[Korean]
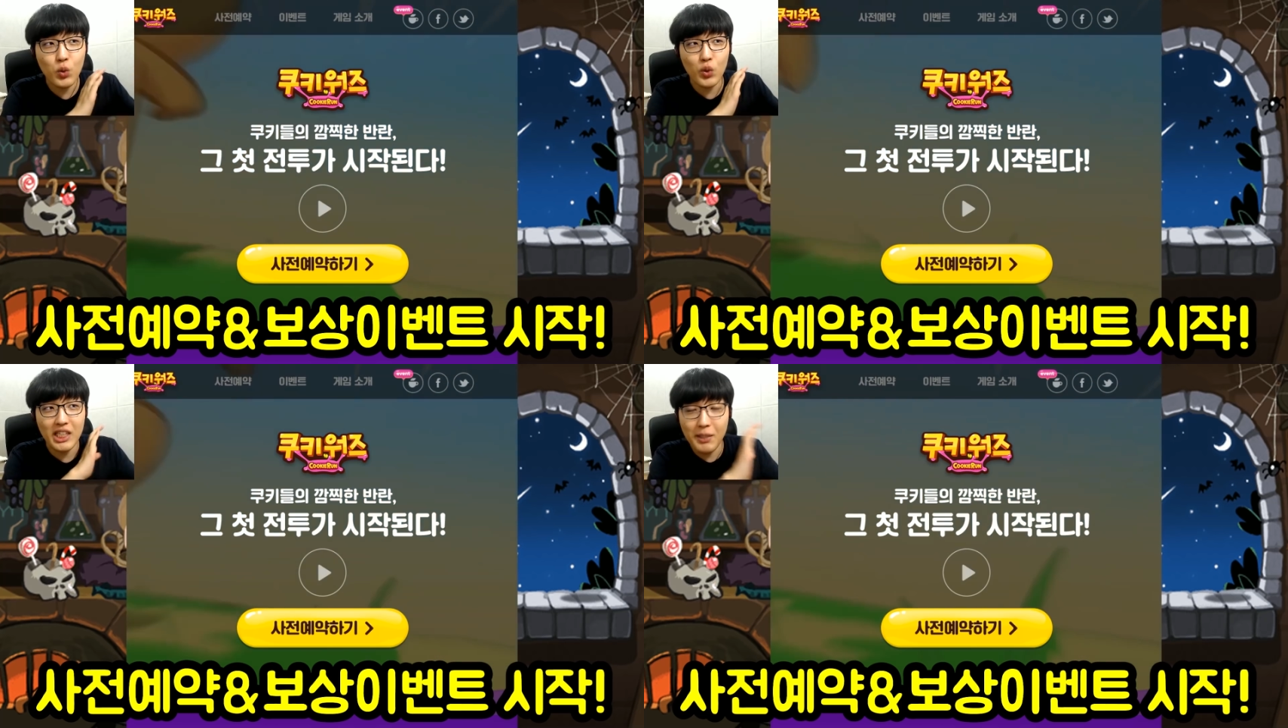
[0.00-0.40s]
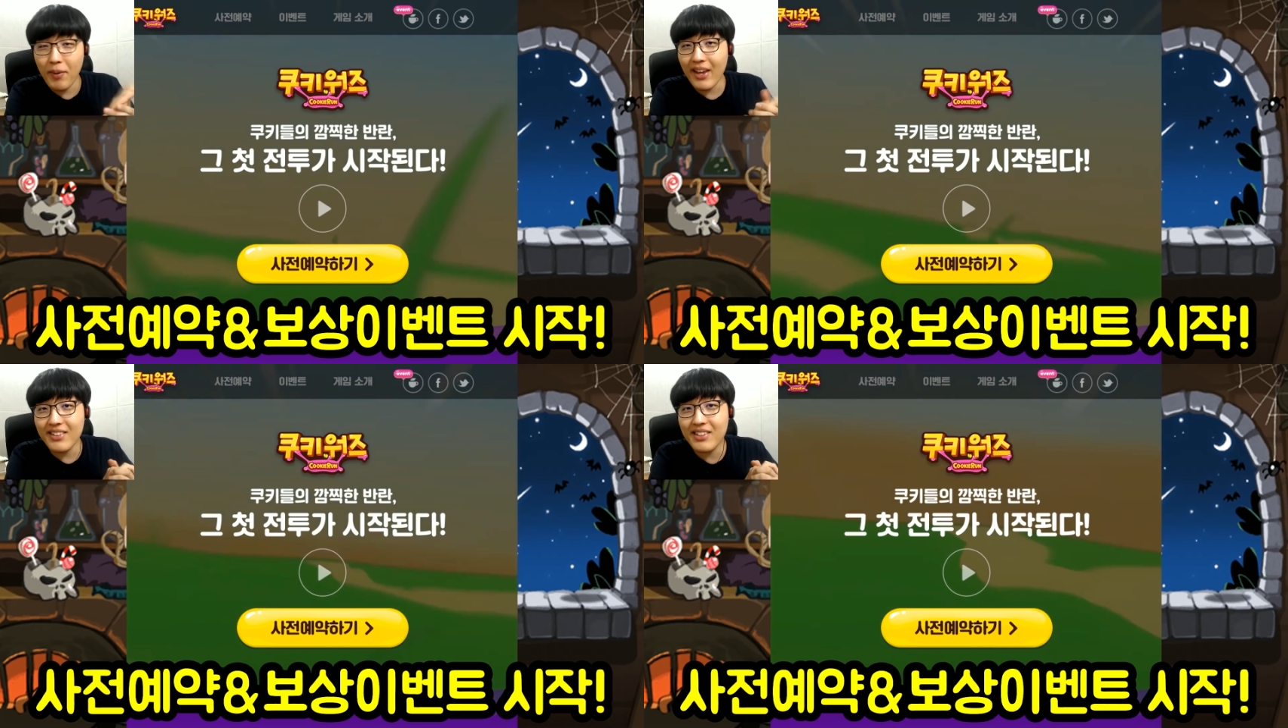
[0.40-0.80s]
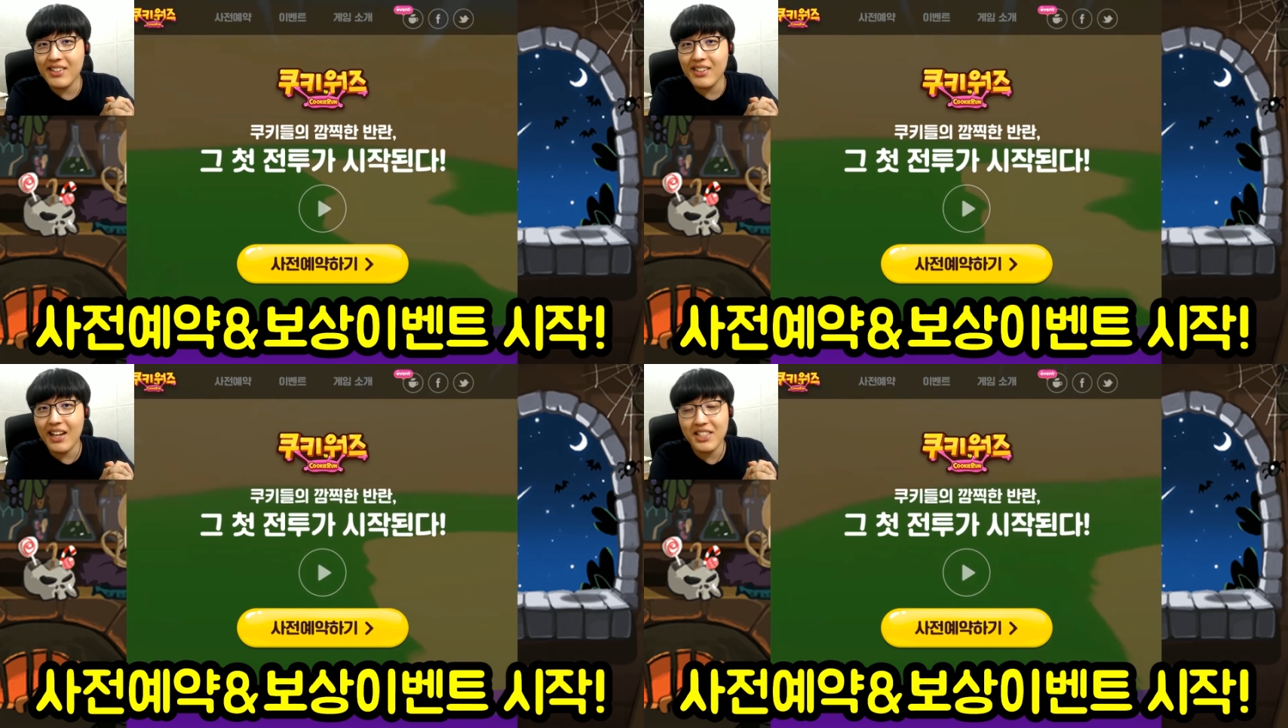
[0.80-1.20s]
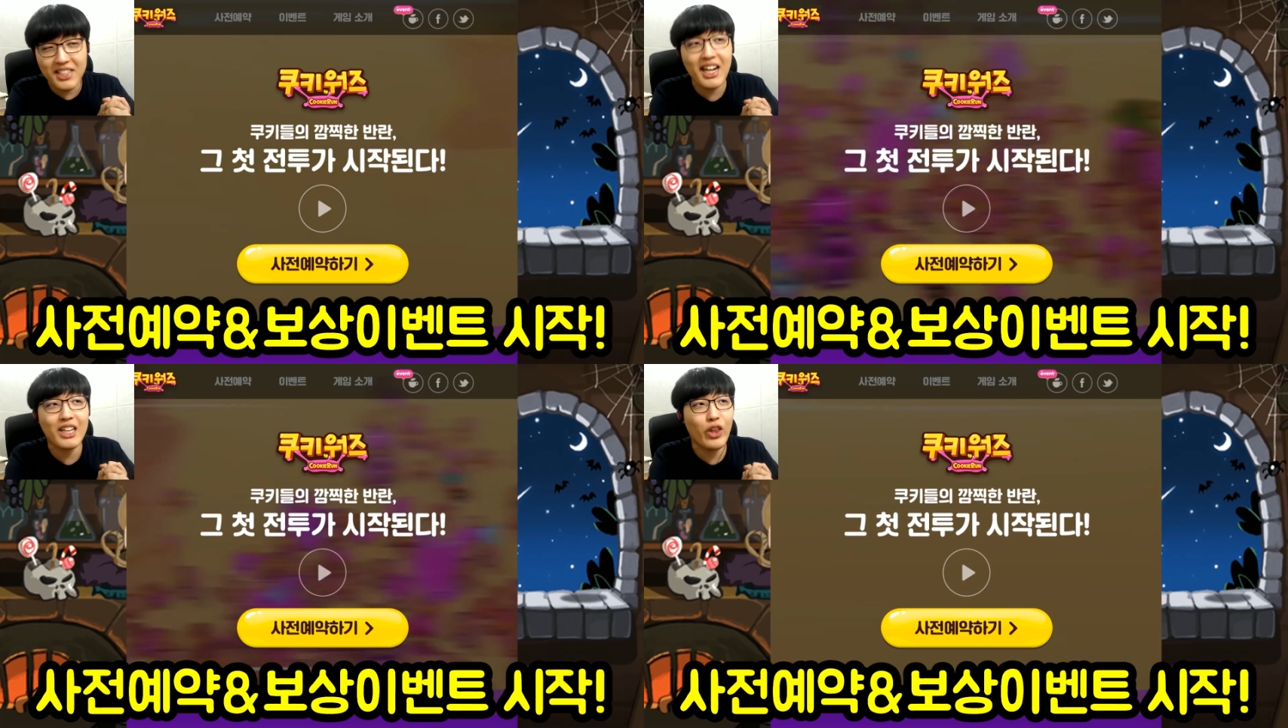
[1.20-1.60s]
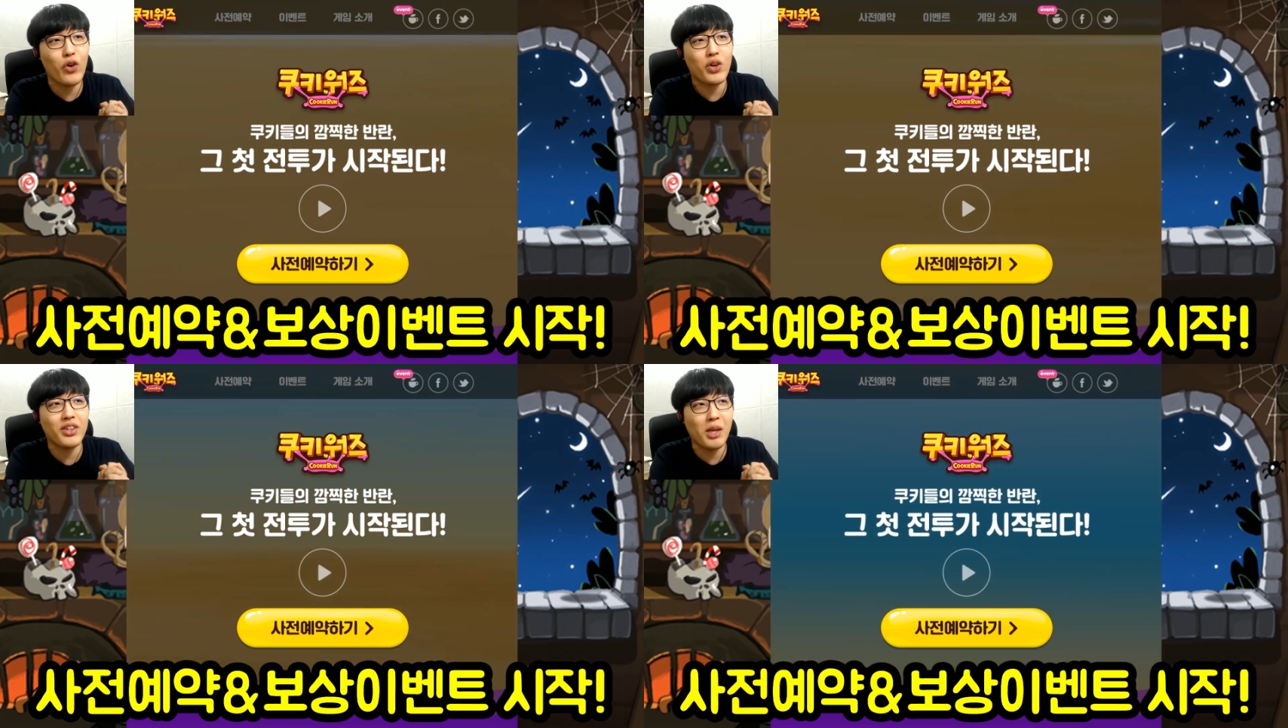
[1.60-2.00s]
이벤트가
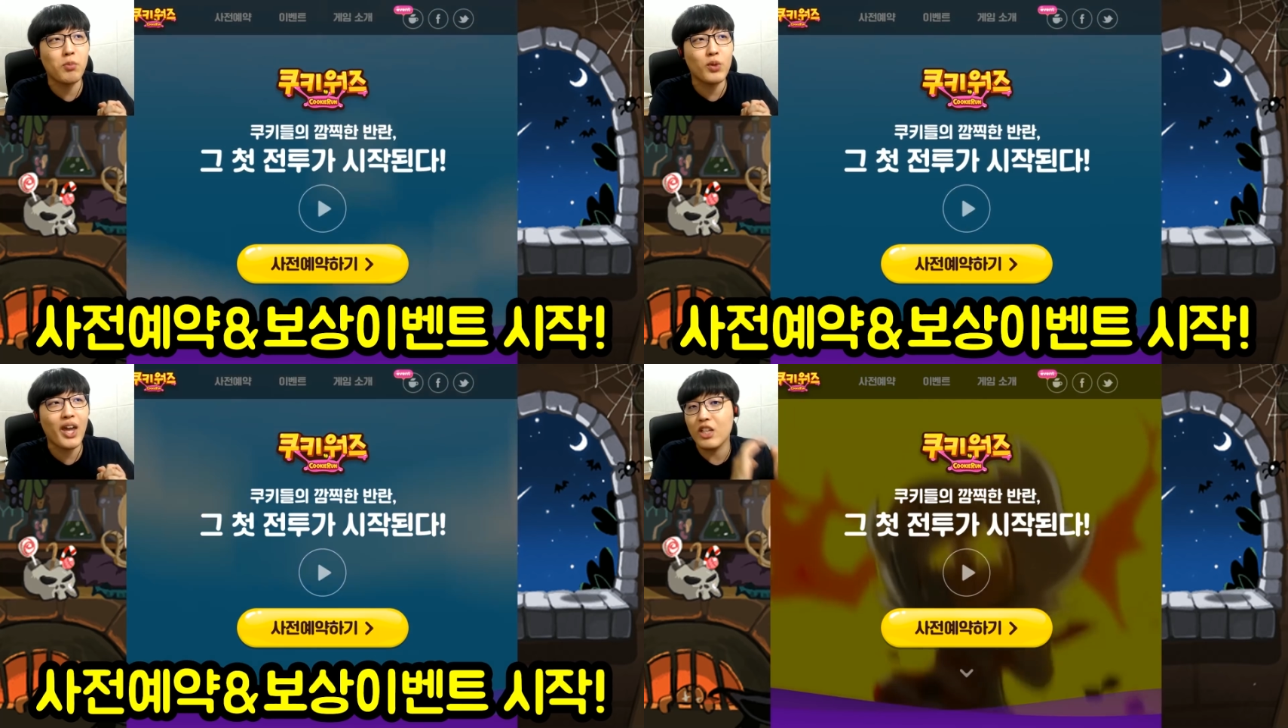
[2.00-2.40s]
시작되었기 때문에